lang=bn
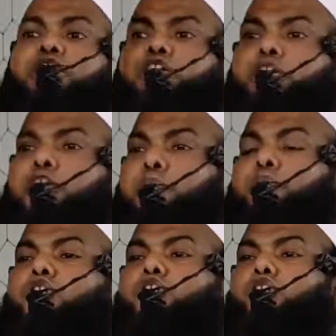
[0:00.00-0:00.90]
তিনটি
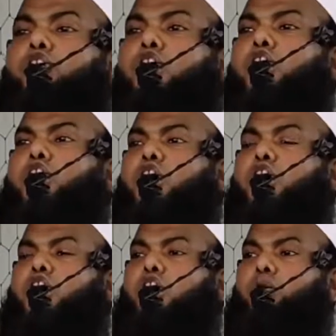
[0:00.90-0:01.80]

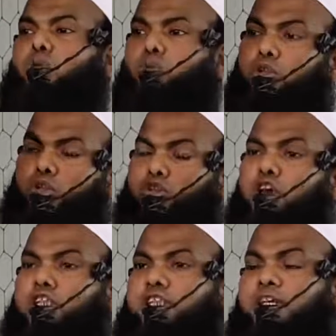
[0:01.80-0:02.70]
প্রশ্নর
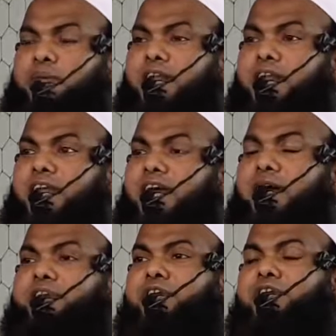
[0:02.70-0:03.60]
উত্তর দিতে পারলে
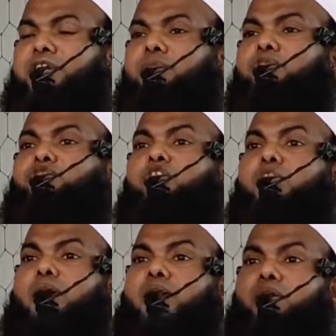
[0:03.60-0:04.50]
আমি
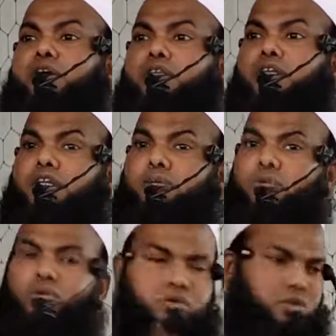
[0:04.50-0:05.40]
মুসলমান হয়ে
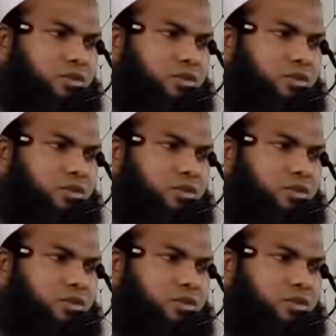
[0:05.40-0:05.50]
যাইব